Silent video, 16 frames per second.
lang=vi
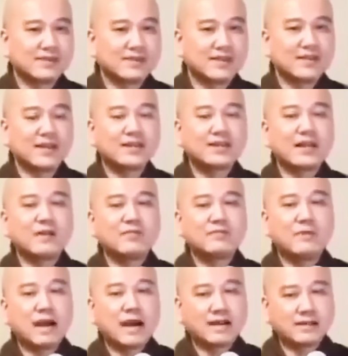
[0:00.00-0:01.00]
Cho nên
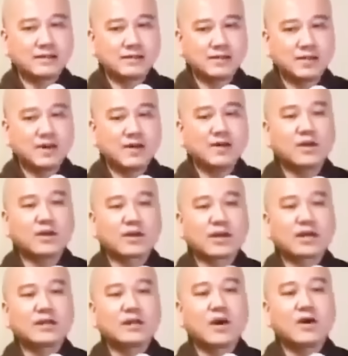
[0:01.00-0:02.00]
ông bà thường nói là
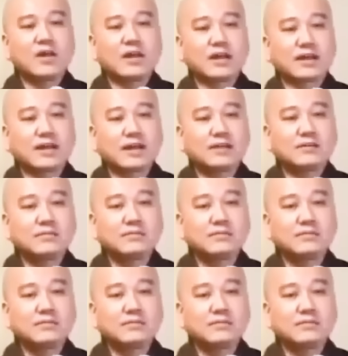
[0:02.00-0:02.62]
cái đó là cái